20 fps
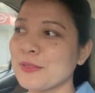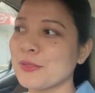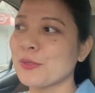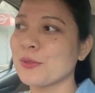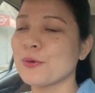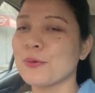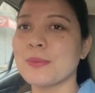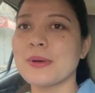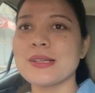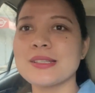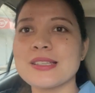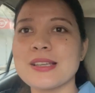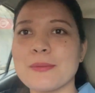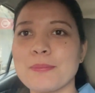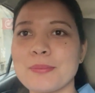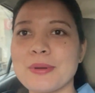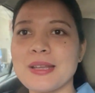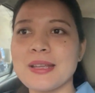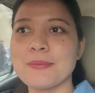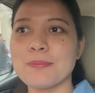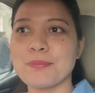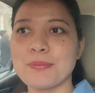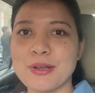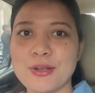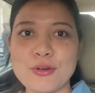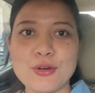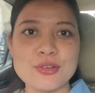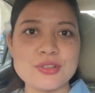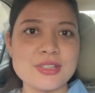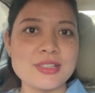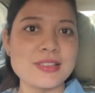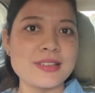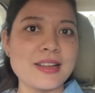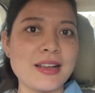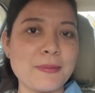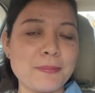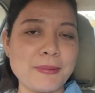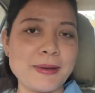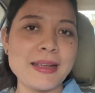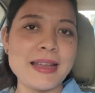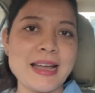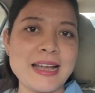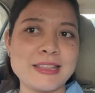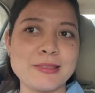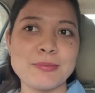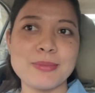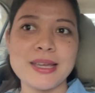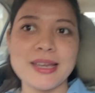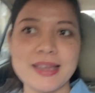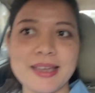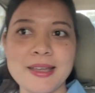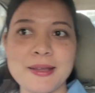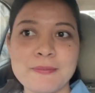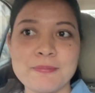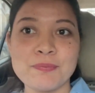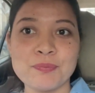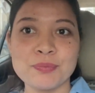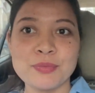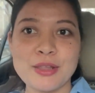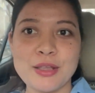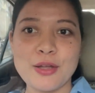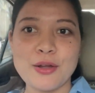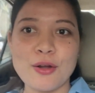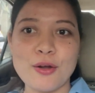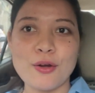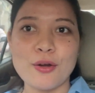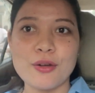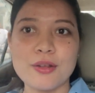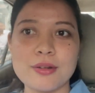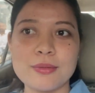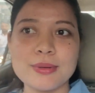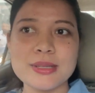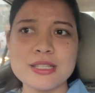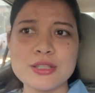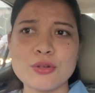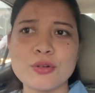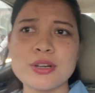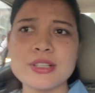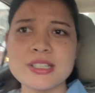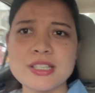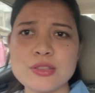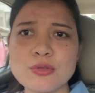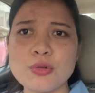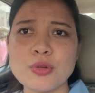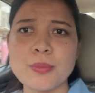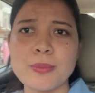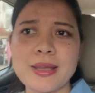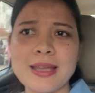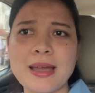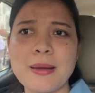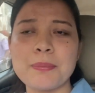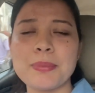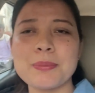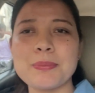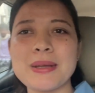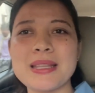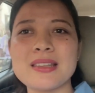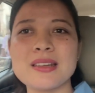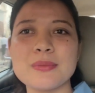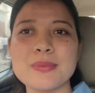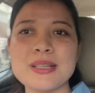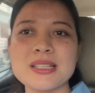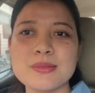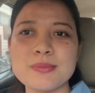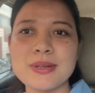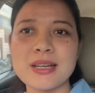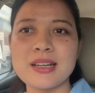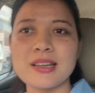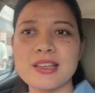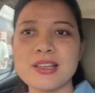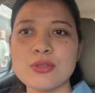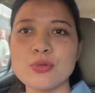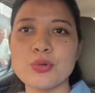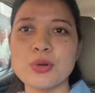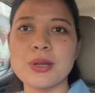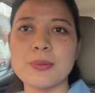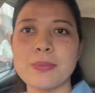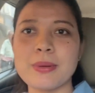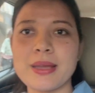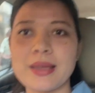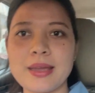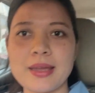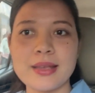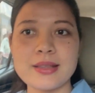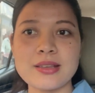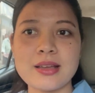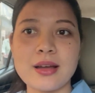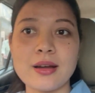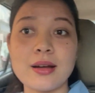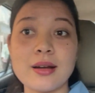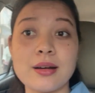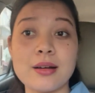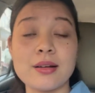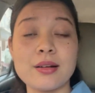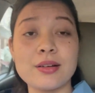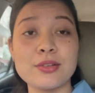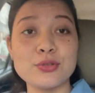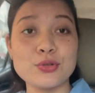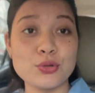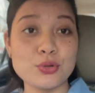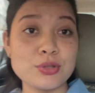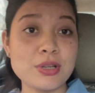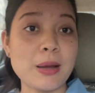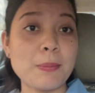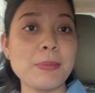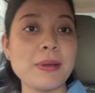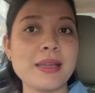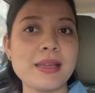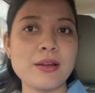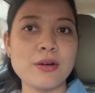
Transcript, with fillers: तो बस अपनी प्रिकॉशन अपने हाथ पे है और बस थोड़ी सी दूर में यहाँ पे पंद्रह बीस मिनट की दूरी पे है जहाँ जो जहाँ पे